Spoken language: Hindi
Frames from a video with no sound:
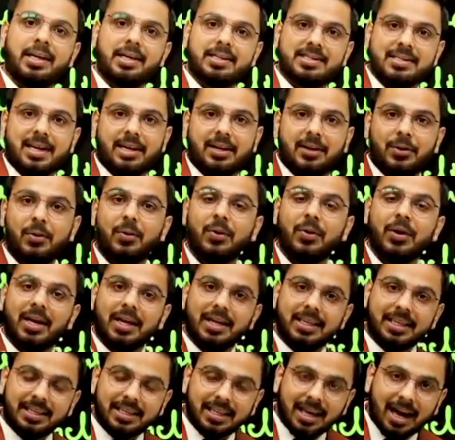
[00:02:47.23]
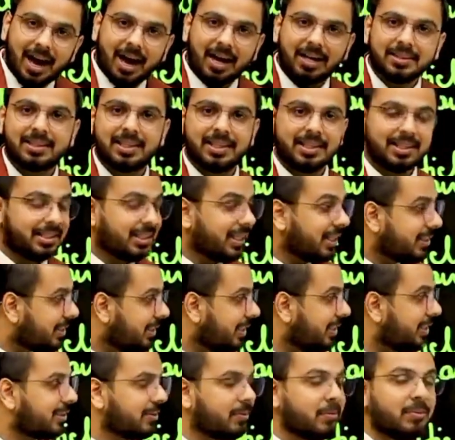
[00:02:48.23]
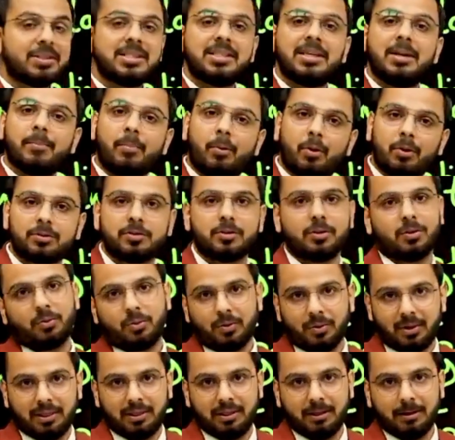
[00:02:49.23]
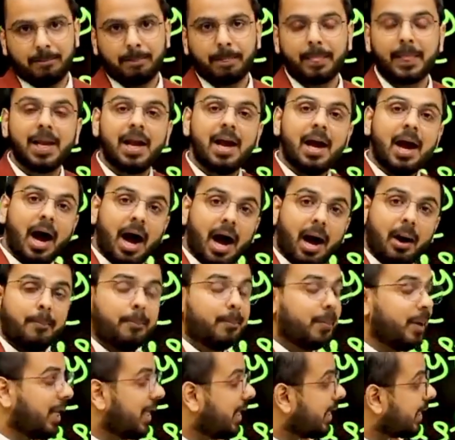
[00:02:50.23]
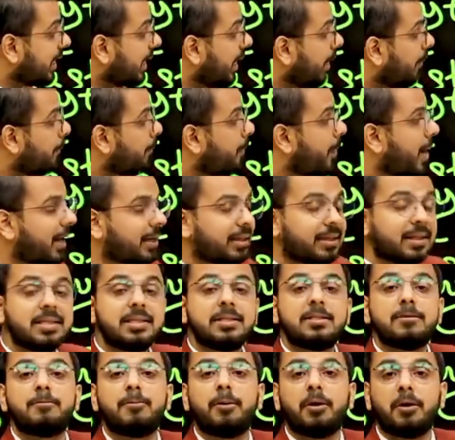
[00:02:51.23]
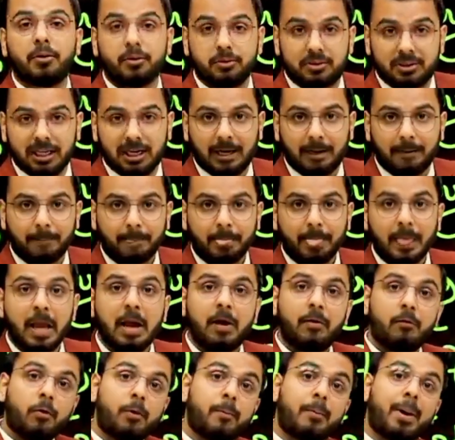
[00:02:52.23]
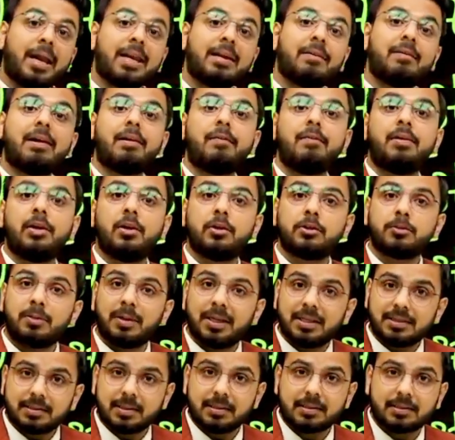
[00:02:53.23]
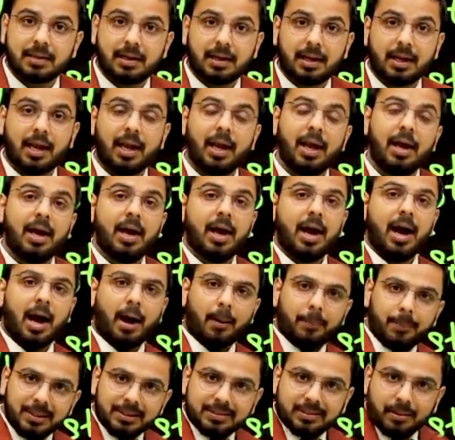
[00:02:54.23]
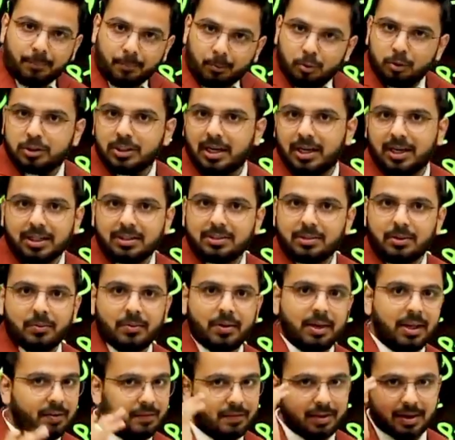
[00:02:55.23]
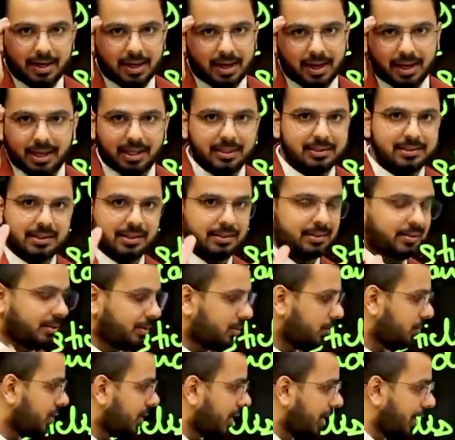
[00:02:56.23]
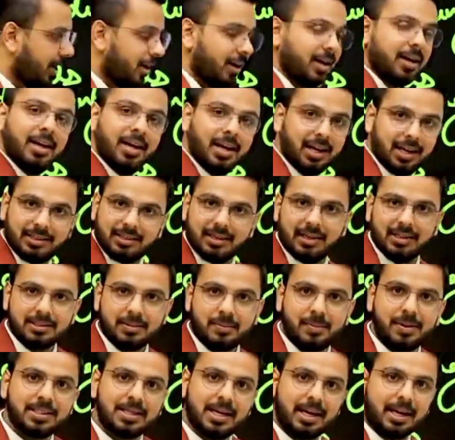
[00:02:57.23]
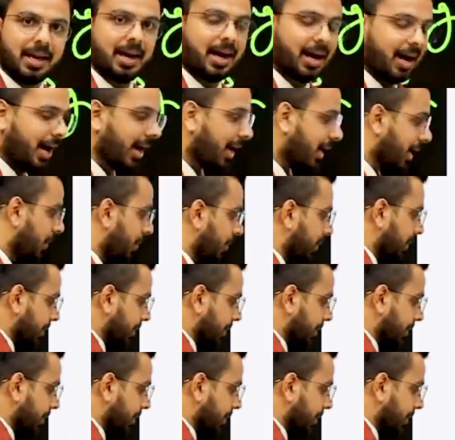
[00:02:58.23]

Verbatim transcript: ठीक जा रहे हो यहां तक ये चीज़ें समझनी बहुत ज़रूरी थी अब इनके पैटर्न्स भी होते हैं वो हम आने वाली वीडियोस में डिस्कस करेंगे अभी सब कुछ जानना ज़रूरी नहीं है वरना आगे आंसर दर्द हो जाएगा इतना समझ आ गया आगे